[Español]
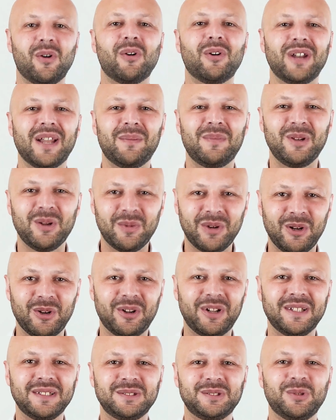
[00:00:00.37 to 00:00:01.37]
Hola, mi nombre es
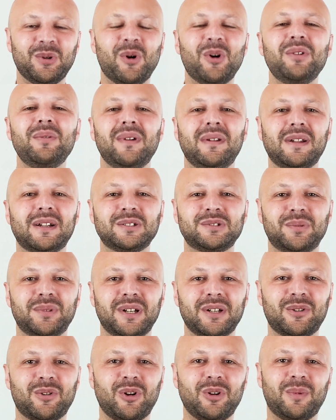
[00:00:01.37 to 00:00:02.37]
Lorenzo, hoy voy a hablar
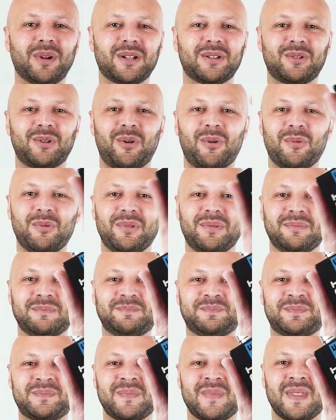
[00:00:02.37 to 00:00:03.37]
sobre el Colbert Code.
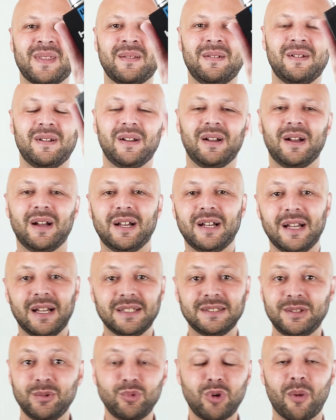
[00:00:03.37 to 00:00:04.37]

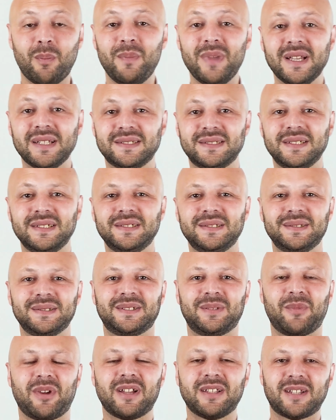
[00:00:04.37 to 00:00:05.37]
Hace unos meses
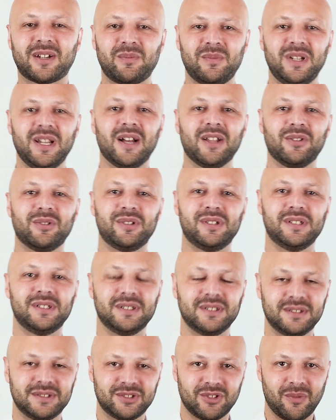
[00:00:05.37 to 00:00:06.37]
se me había terminado
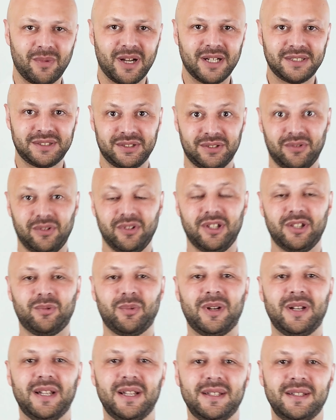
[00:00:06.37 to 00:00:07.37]
el Sauvage o de
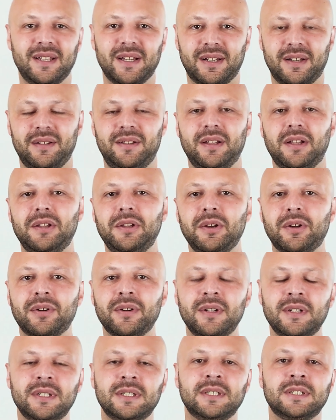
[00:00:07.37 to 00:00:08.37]
Toilette de Christian
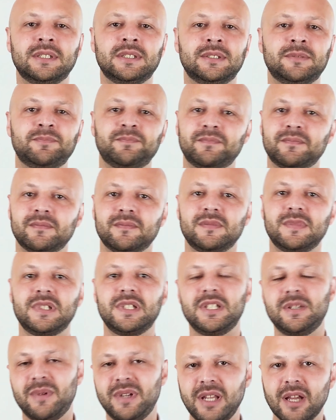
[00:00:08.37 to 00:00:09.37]
Dior
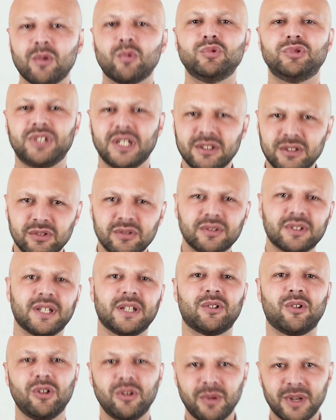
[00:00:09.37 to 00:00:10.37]
y venía escuchando
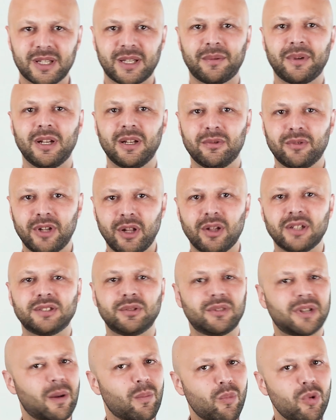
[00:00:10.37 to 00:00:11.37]
que Colbert había logrado
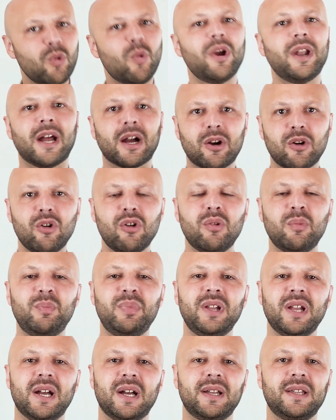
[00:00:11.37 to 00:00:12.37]
hacer una muy buena
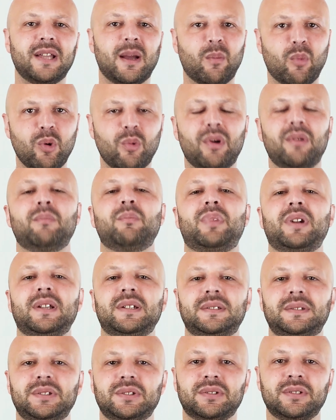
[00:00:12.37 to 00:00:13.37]
copia y a muy buen
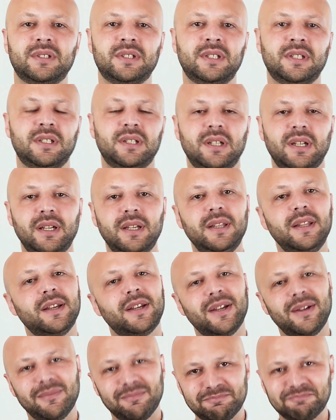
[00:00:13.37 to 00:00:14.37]
precio. Y
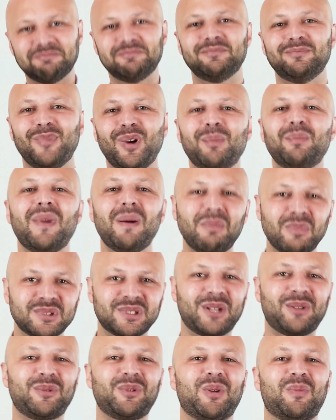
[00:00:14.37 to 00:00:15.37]
dije,
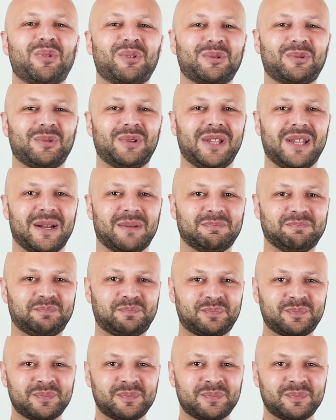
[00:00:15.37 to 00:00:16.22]
vamos a darle una oportunidad.